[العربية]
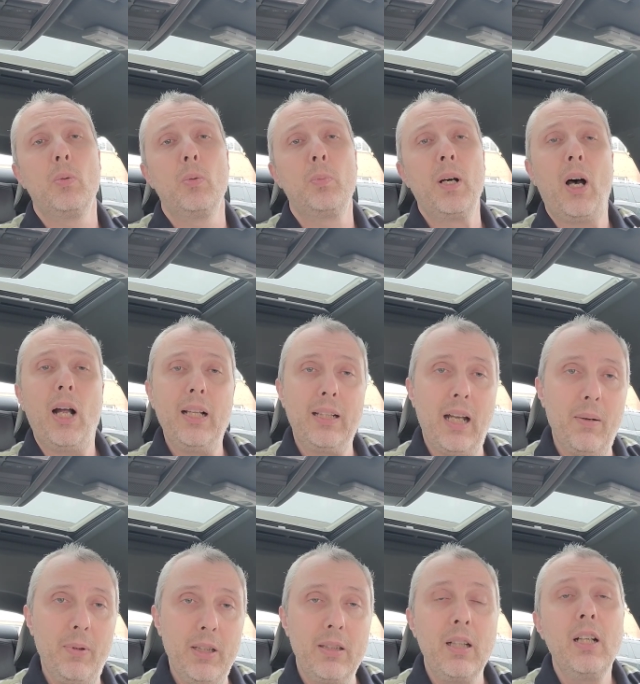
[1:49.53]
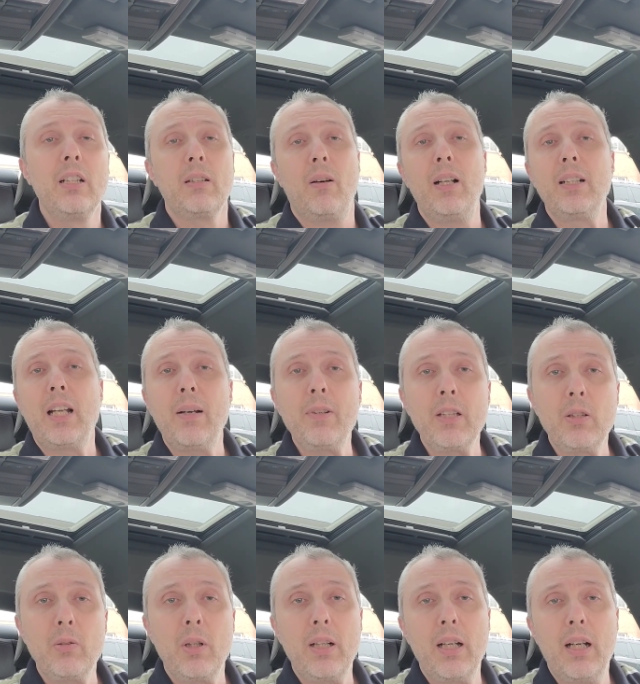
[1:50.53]
وعلى الكبد طبعا الكبد
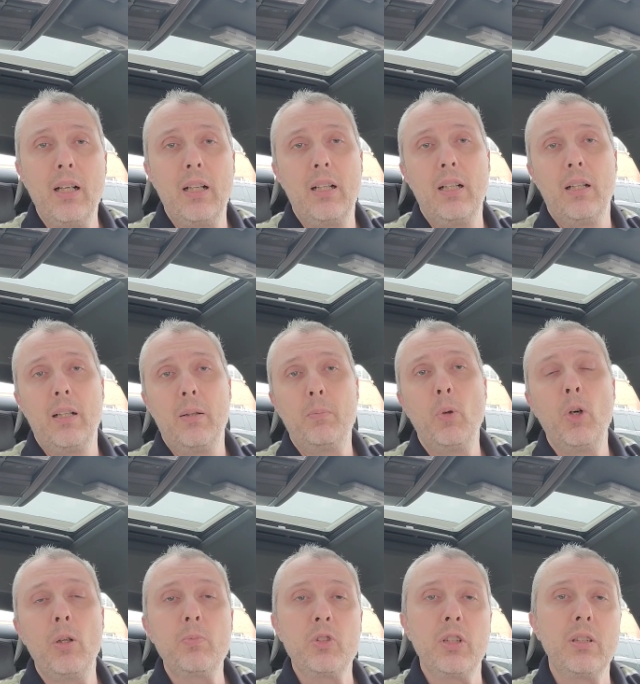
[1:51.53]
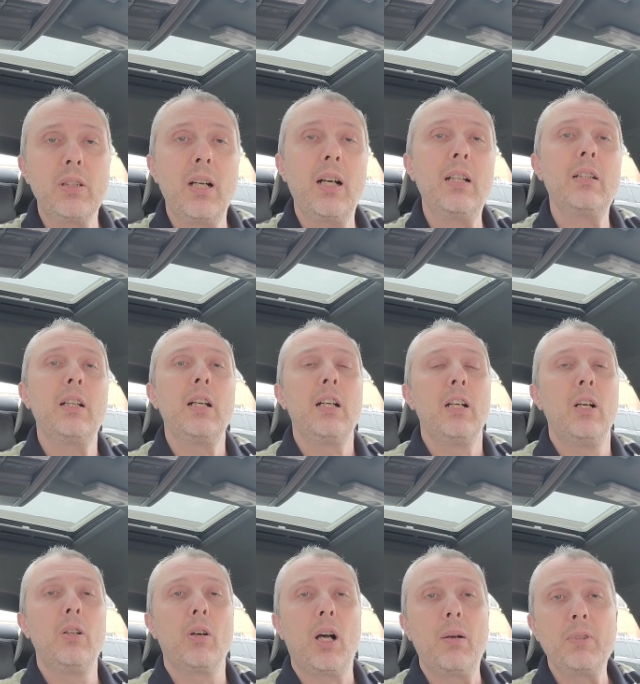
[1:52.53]
هو آه، مهم جدا
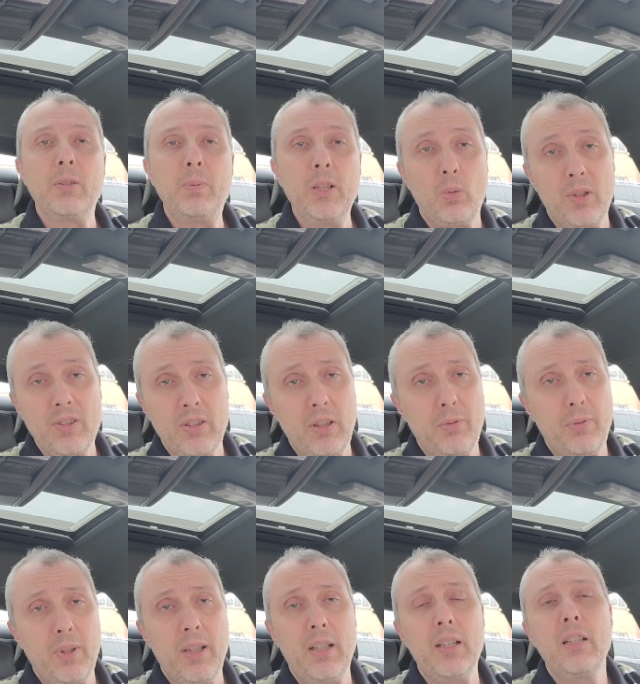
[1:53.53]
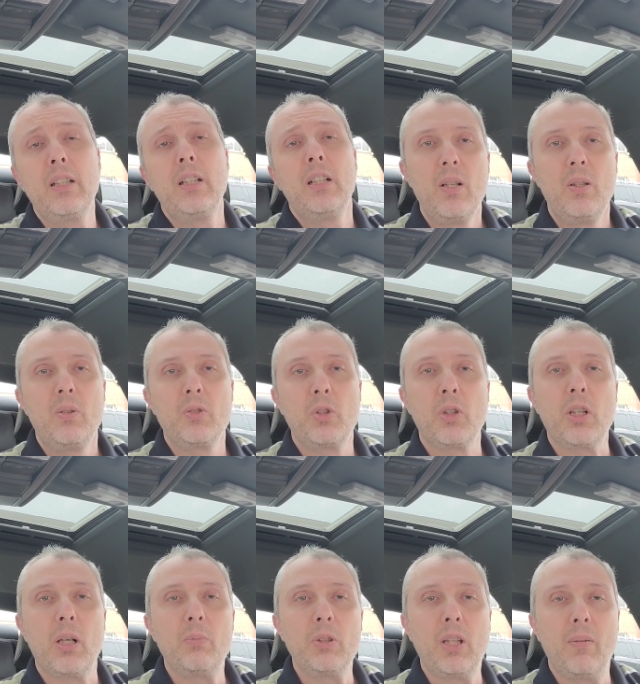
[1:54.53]
له 500 وظيفه آه،
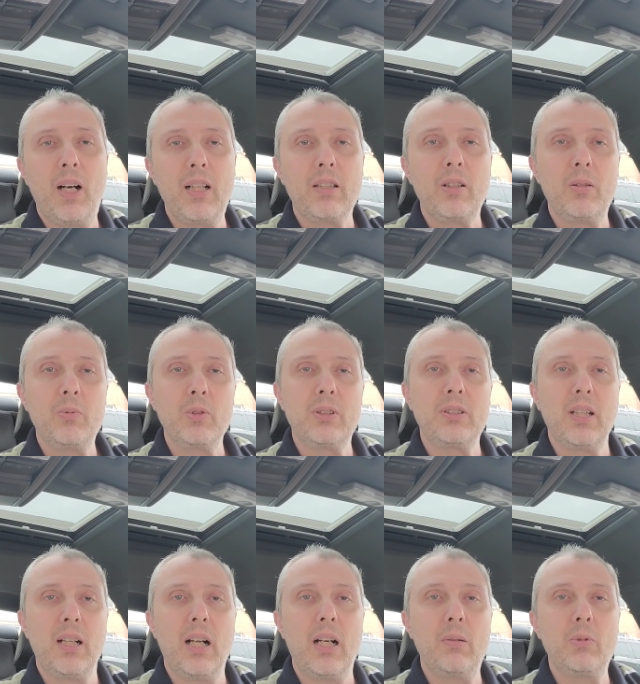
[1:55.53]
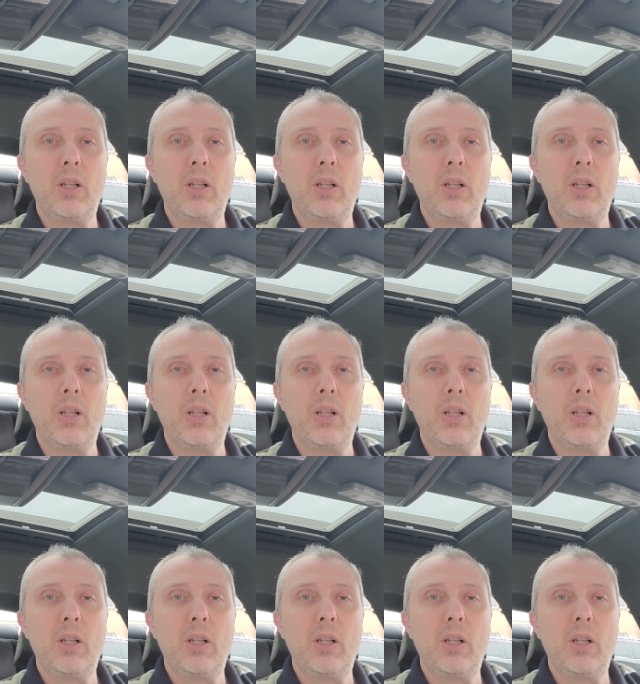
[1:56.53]
شكرا متابعتكم والسلام